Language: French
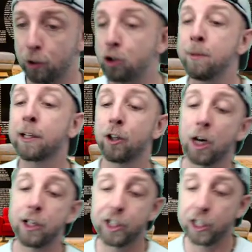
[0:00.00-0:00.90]
Et je le mettrai dans
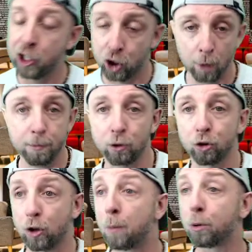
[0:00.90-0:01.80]
la GT Geek Shop parce que
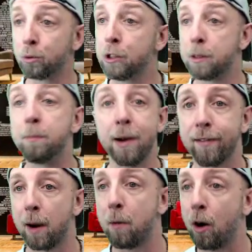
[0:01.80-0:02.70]
c'est un produit qui me plaît
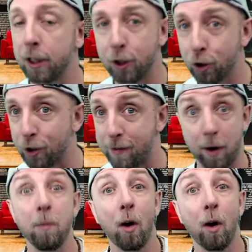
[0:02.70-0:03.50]
vraiment et que j'avais vraiment